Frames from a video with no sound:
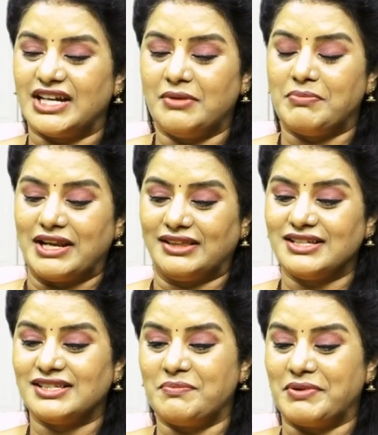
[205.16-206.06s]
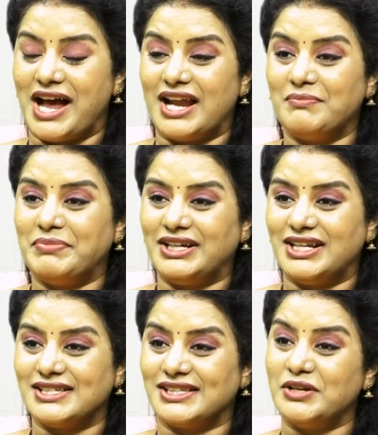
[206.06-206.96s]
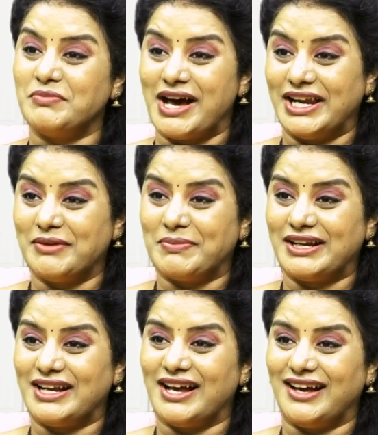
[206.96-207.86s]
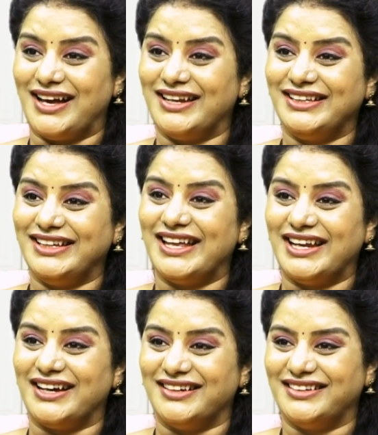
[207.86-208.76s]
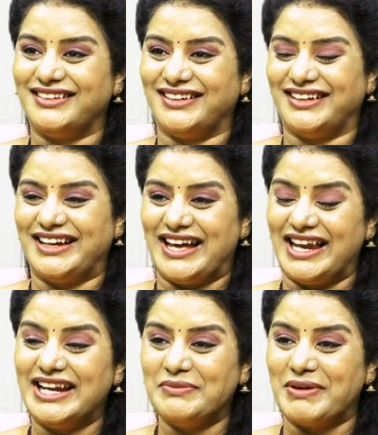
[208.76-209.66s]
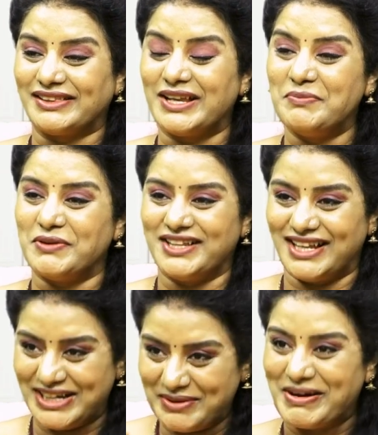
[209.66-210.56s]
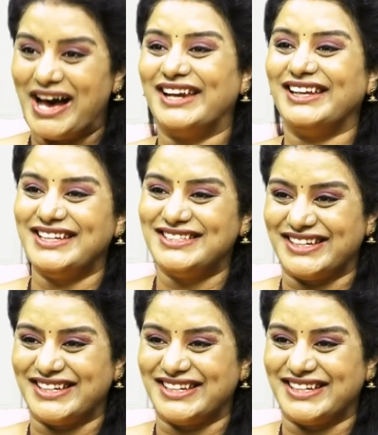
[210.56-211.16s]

అంటే భర్త అసలు ప్రాణం పెట్టేస్తాడు భార్య పట్ల అనేది ఎలా అలాంటి భర్తలు పొందాలంటే భార్య ఏం